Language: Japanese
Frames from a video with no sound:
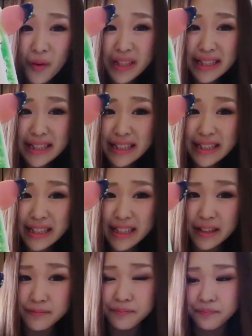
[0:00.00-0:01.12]
うん美味し
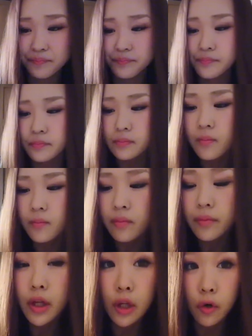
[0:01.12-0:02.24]

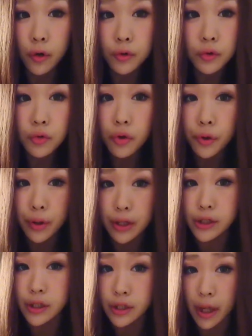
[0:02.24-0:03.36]
いなんだろう予想通りの
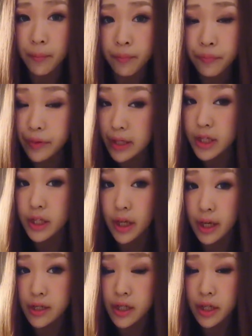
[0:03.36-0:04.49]
味ですね梨って
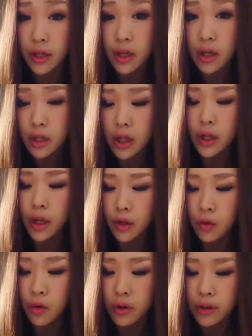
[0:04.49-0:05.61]
感じなんだけ
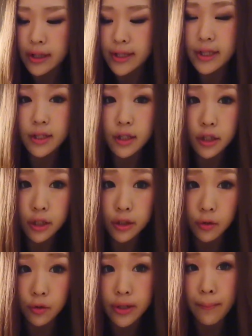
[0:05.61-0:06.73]
ど梨が好きな
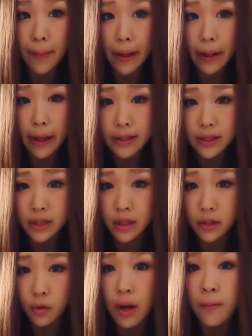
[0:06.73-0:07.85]
人さっぱり系が好きな
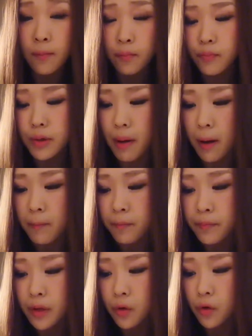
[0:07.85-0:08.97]
人は今
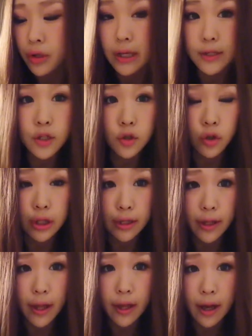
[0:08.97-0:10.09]
こんな暑い時な
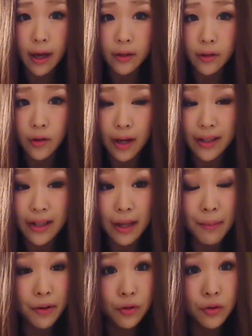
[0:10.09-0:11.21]
んであの買って食
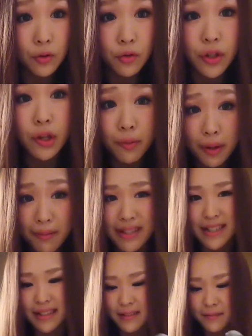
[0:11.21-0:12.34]
べるとすごくいいと思いま
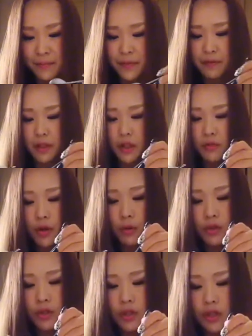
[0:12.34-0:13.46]
す私は結
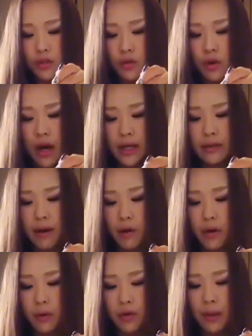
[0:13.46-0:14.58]
構好きですよ秋は
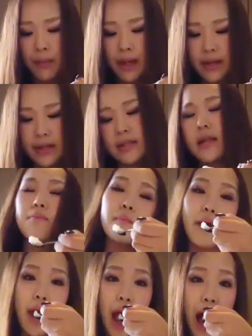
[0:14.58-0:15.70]
これを食べたいですねいっぱいう